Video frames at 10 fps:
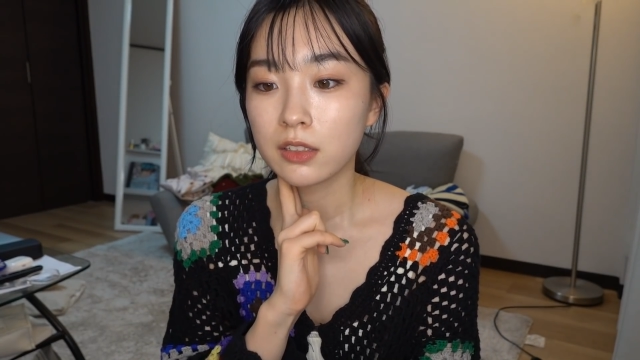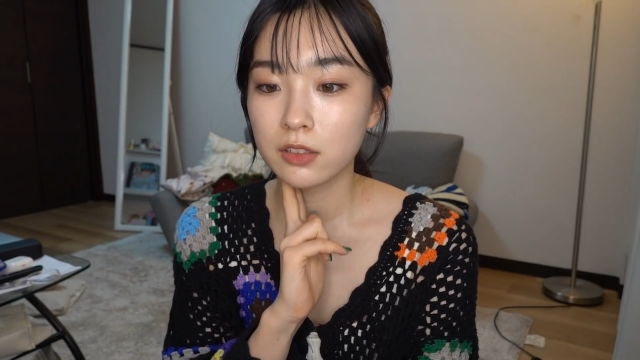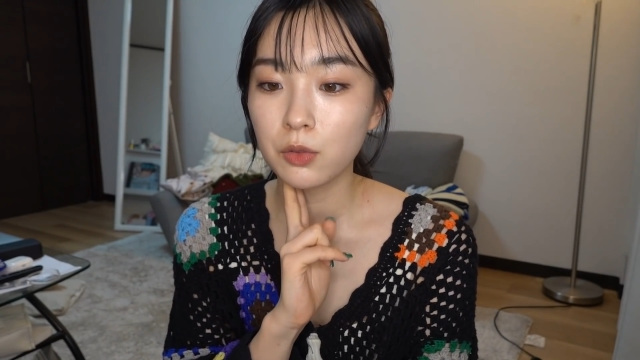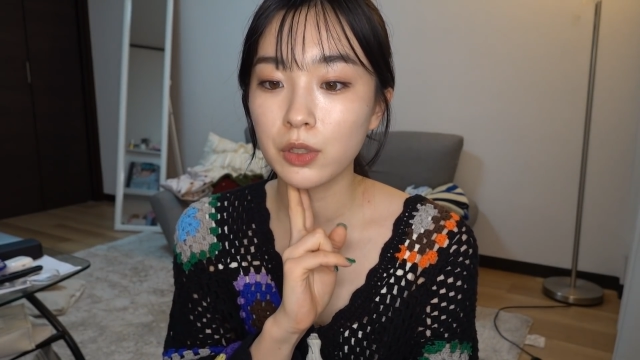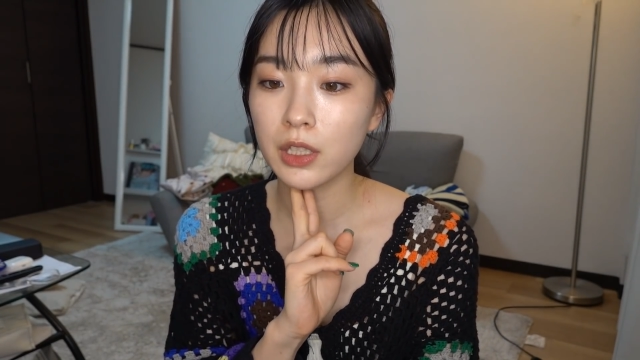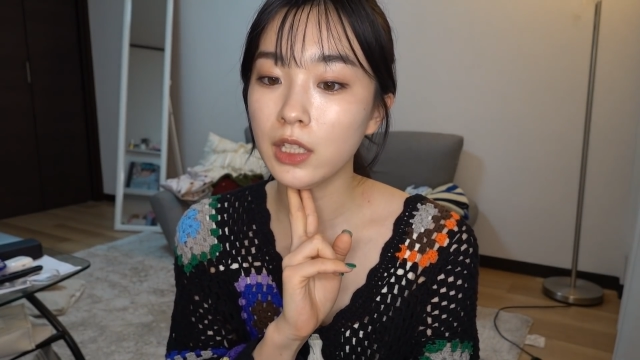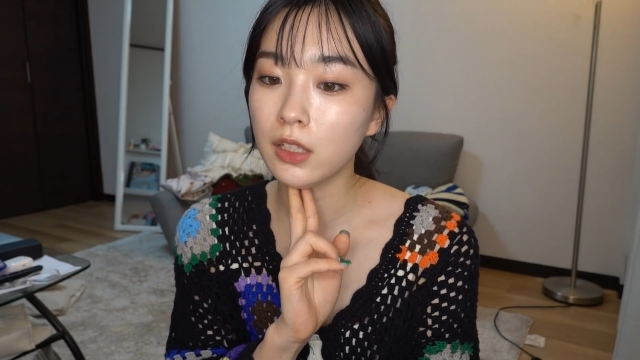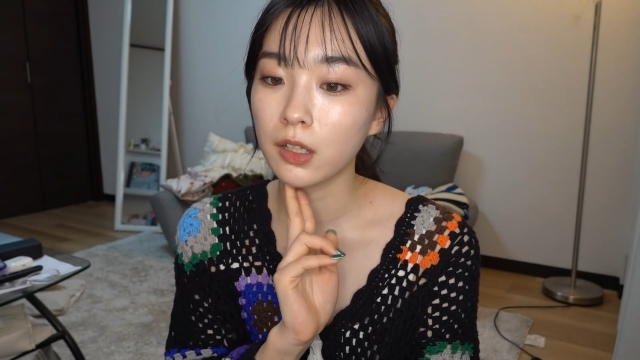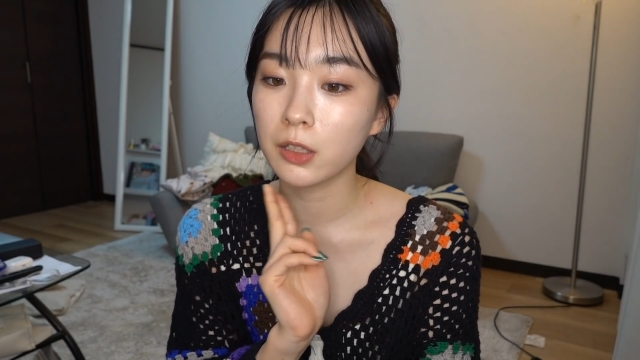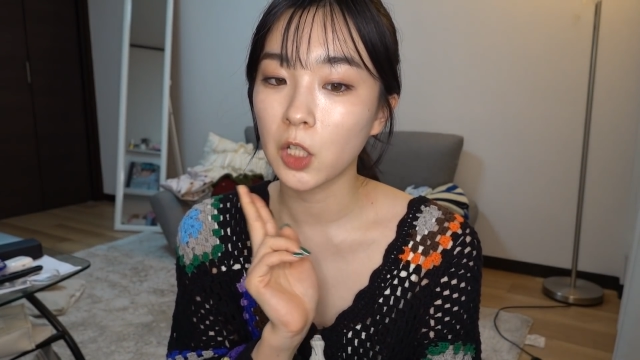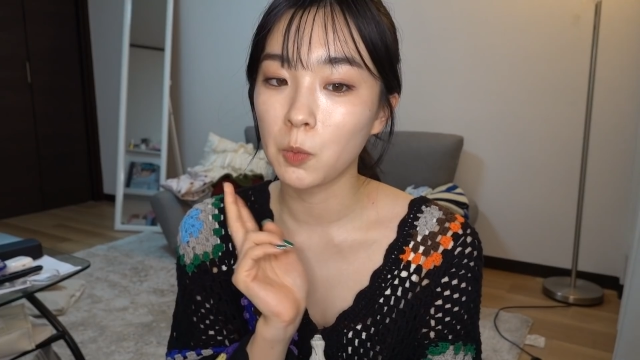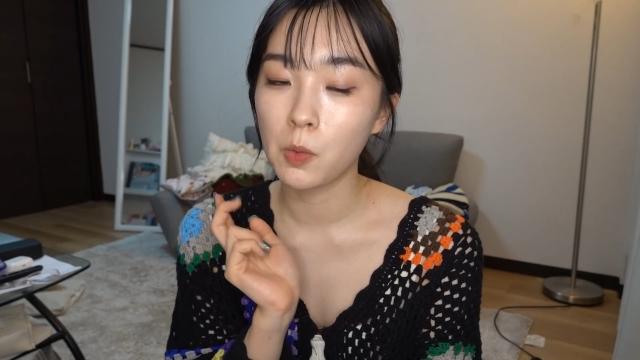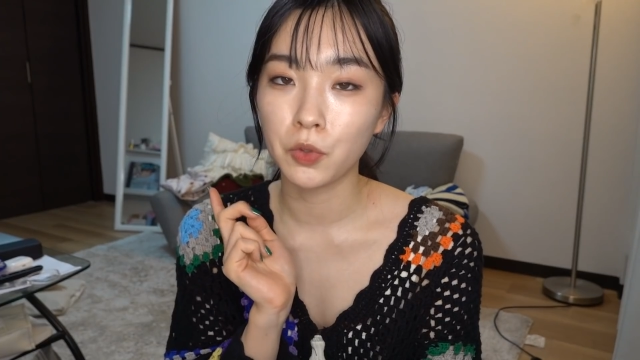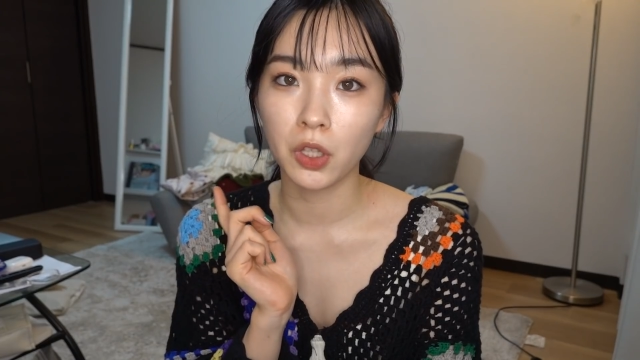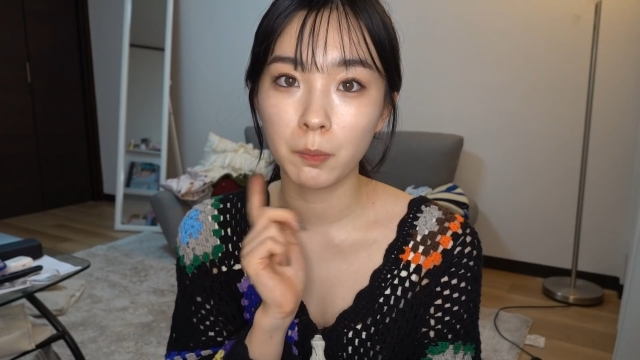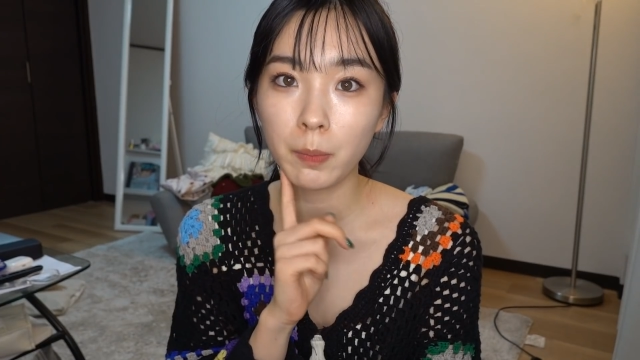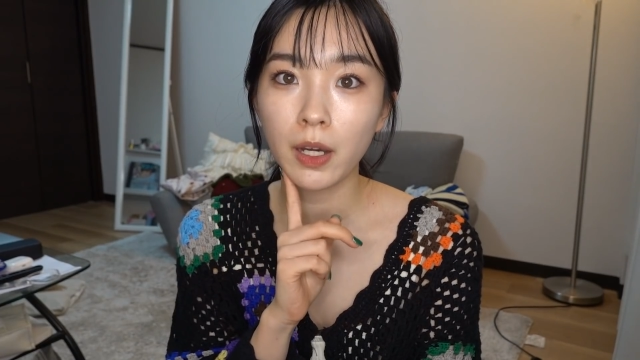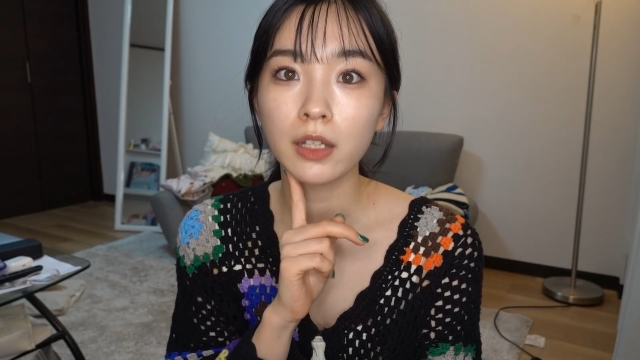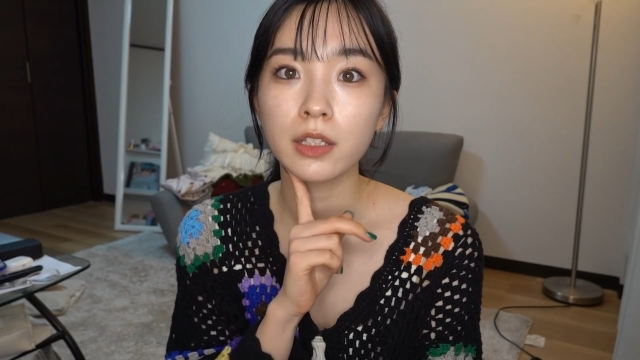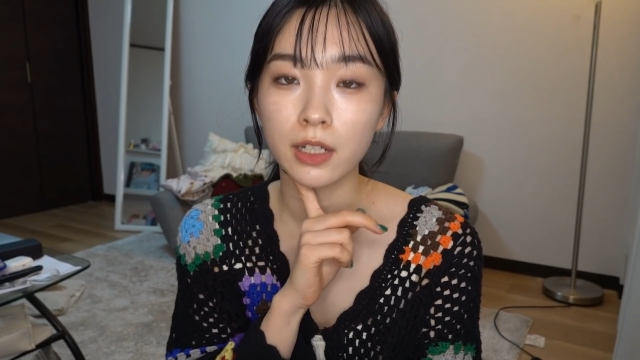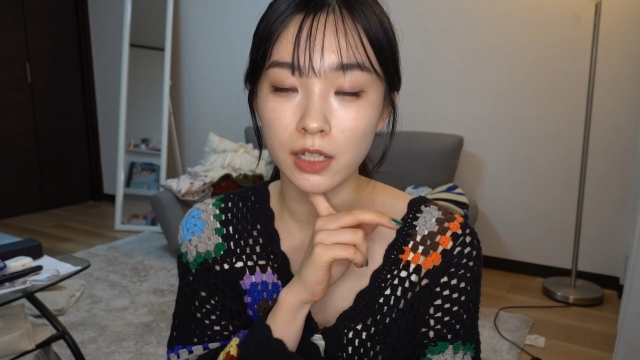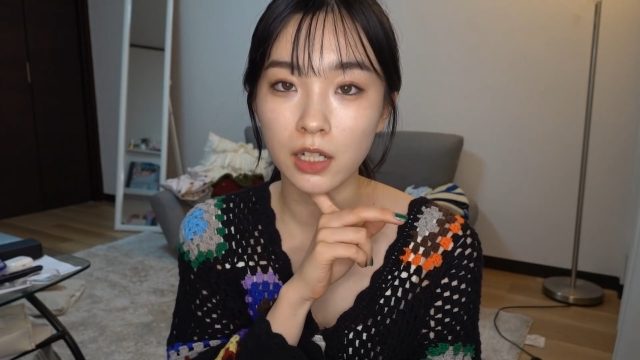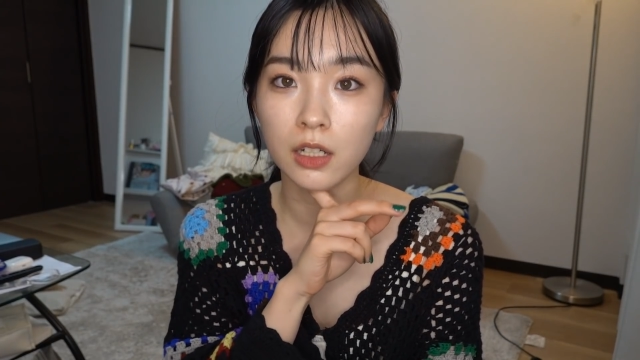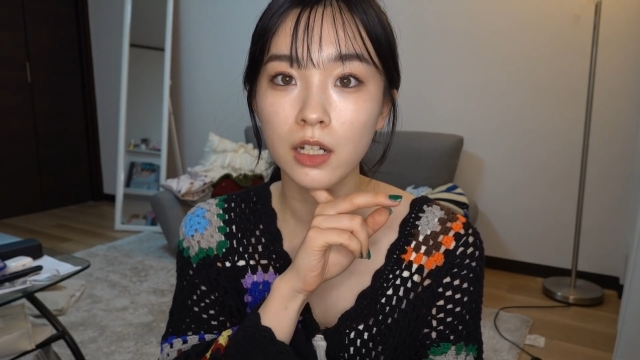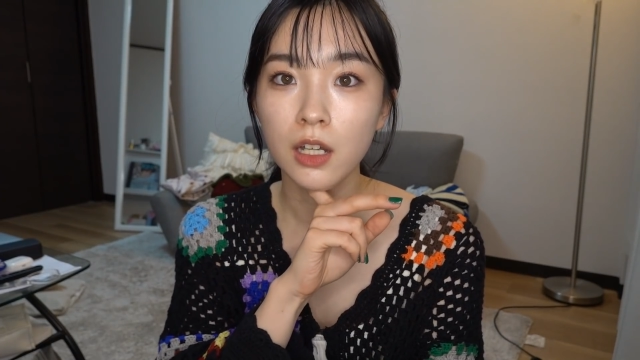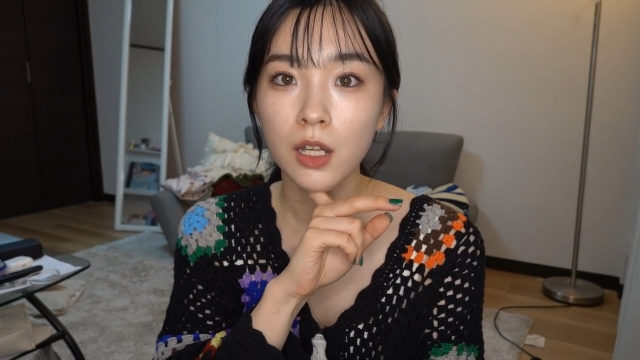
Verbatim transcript: すごいいいなって思うものいっぱいあったから、